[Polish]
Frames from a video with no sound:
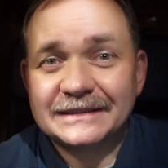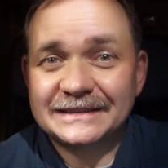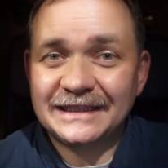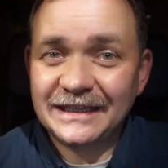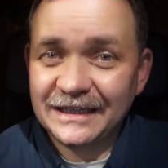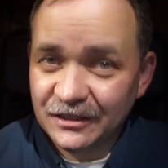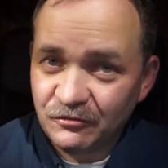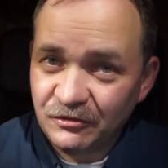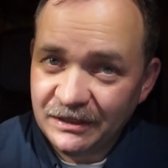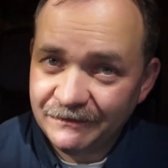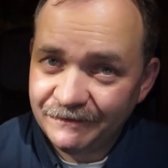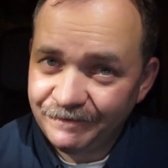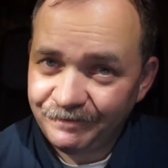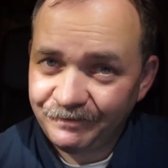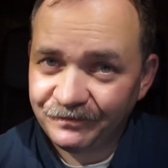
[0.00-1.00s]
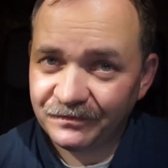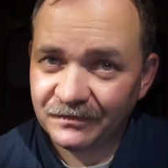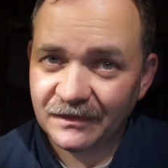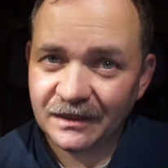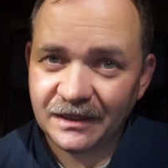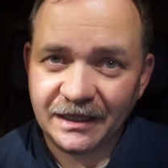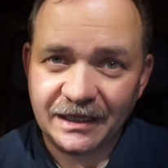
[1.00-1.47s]
Zaległy,
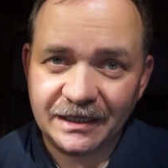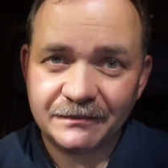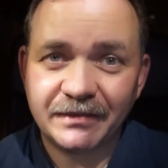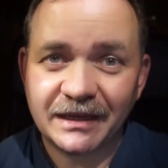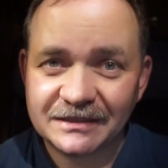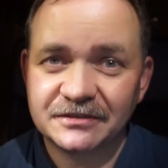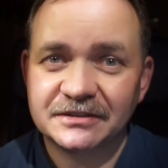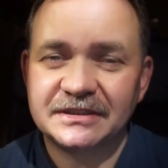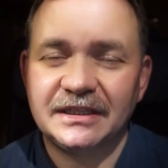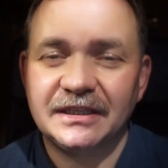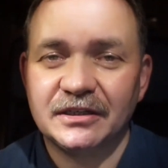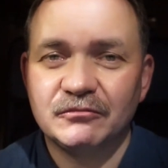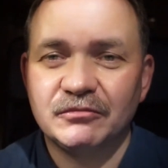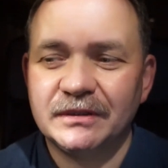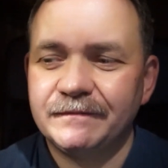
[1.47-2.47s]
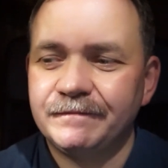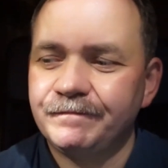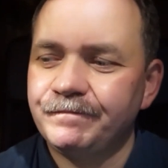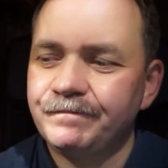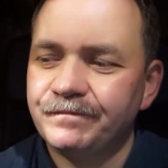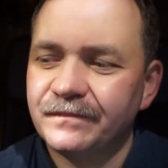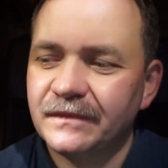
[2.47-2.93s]
ale bardzo zaległy.
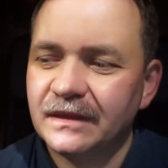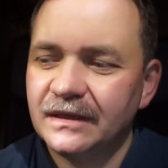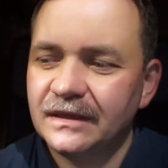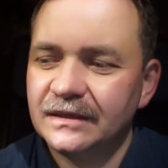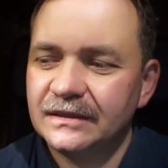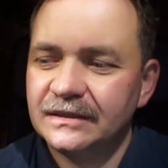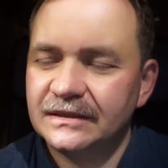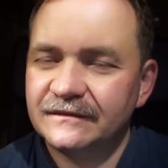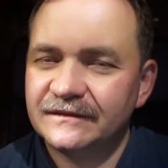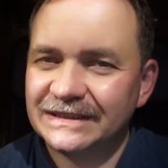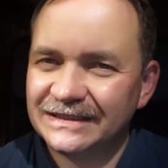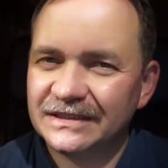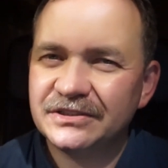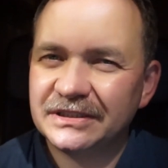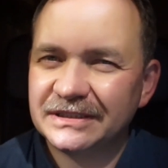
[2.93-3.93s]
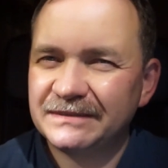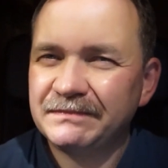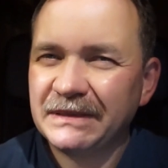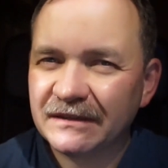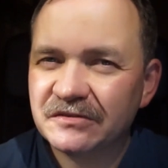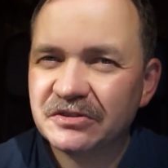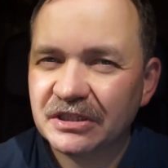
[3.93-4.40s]
W zasadzie
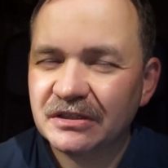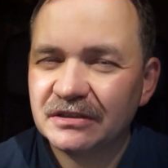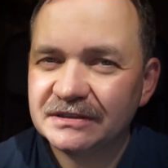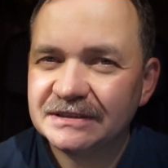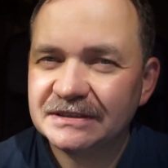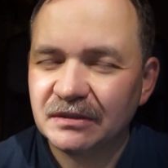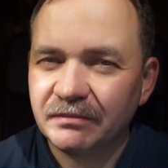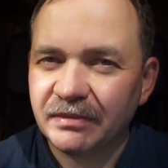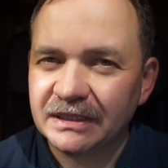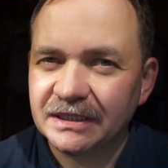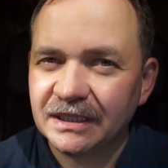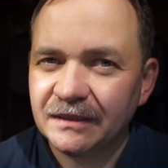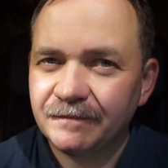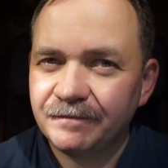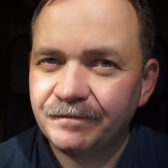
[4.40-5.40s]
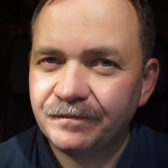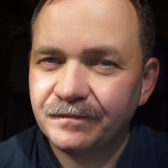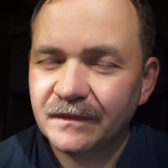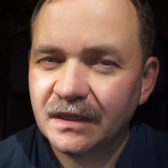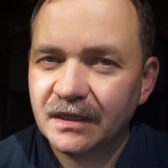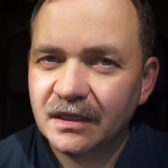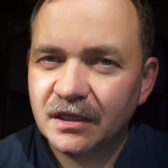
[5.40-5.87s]
jest 1 listopada.
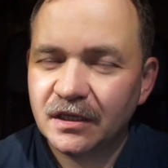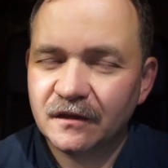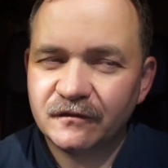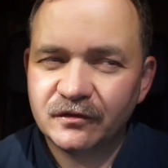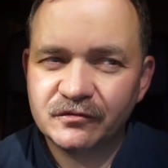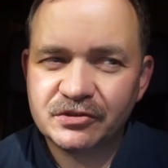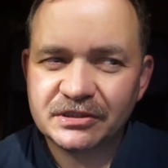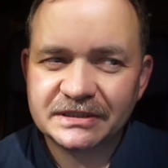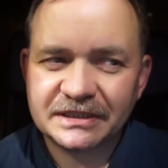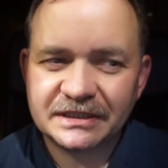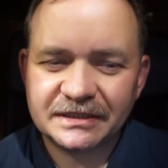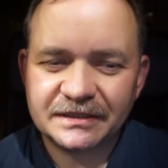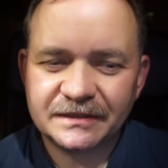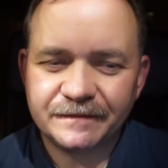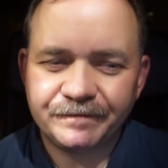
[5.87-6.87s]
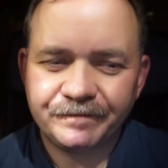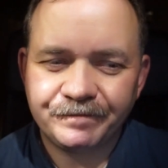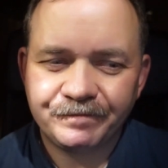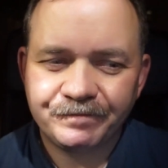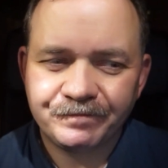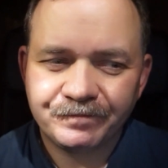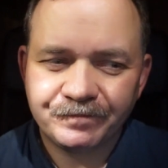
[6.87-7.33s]
Wówczas, kiedy
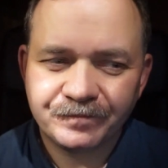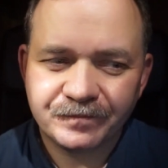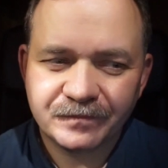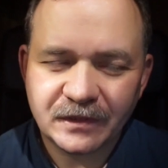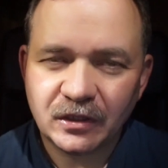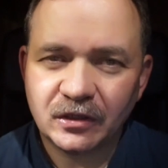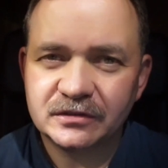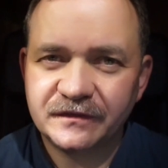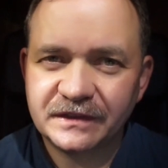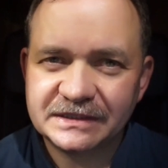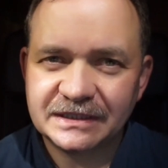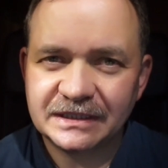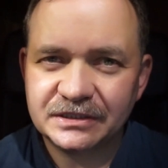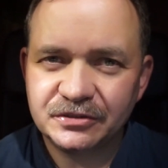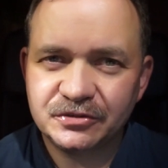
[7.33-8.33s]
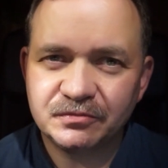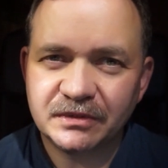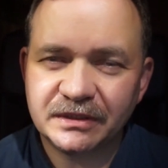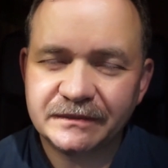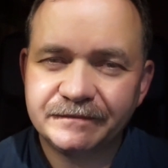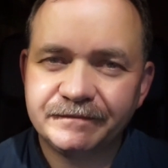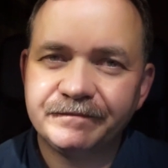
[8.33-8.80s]

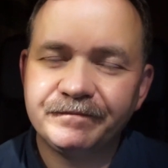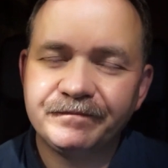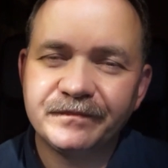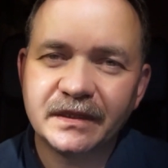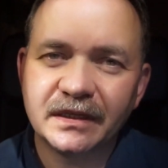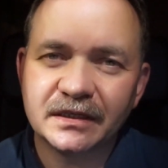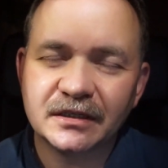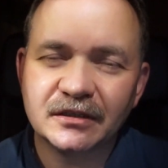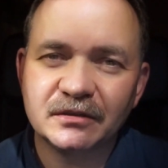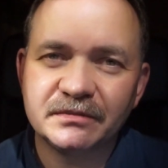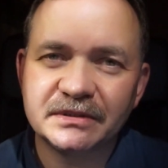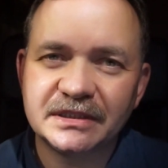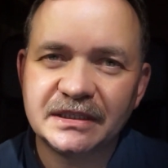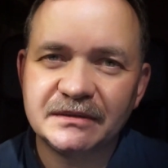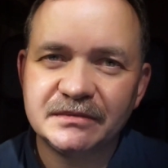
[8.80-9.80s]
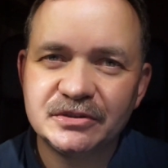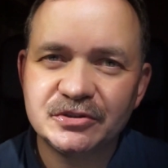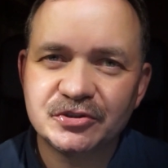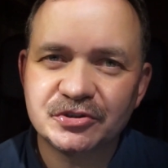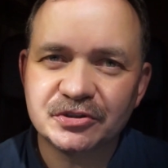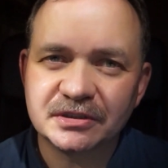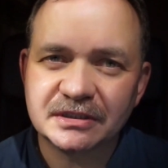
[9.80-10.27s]
odwiedzaliśmy groby
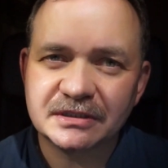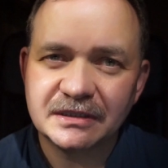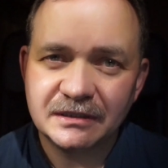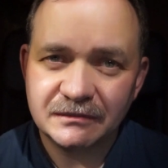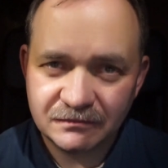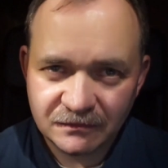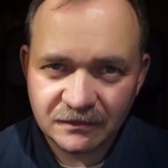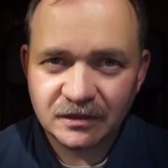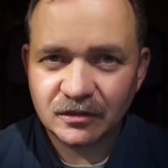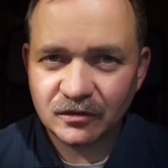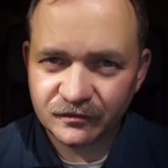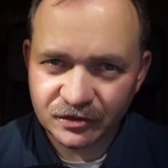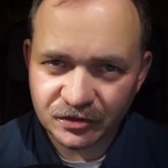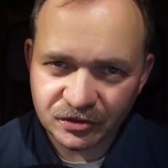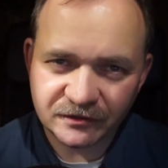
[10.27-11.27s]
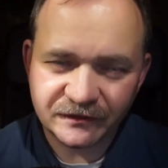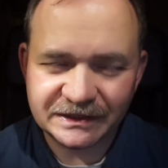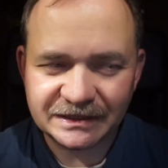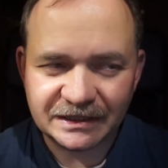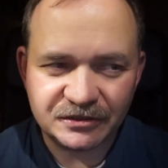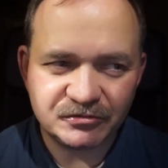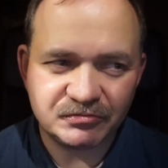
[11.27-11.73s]
najbliższych, również
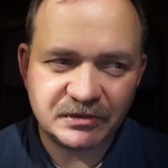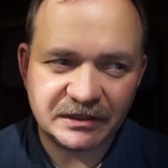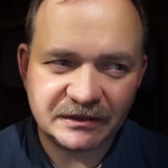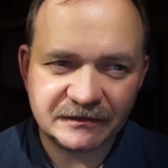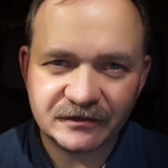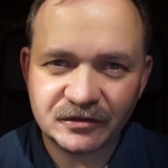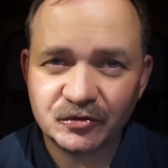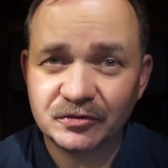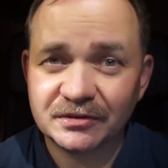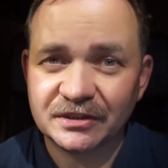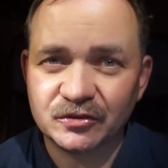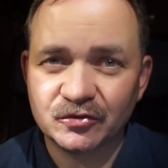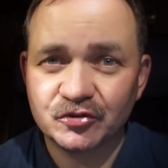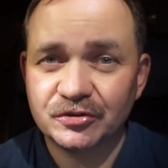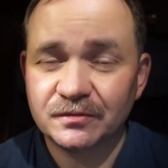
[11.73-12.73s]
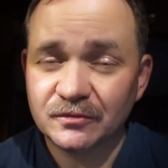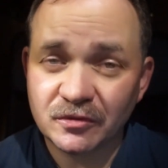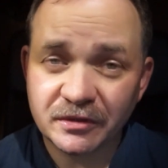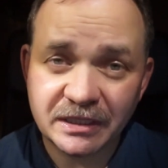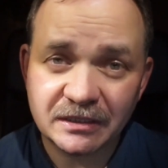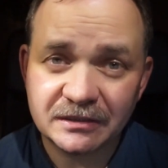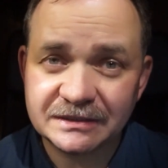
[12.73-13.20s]
odwiedzaliśmy je w dniu zadusznym
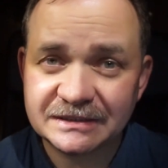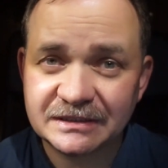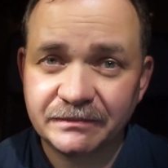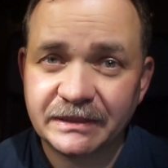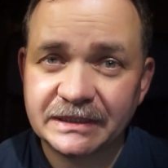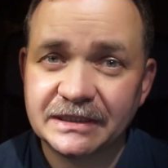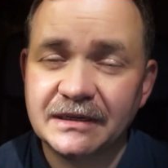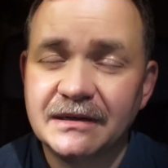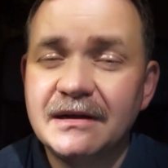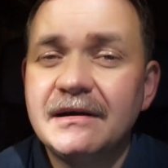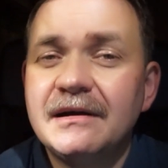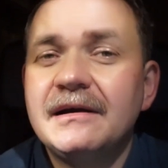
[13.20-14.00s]
2 listopada,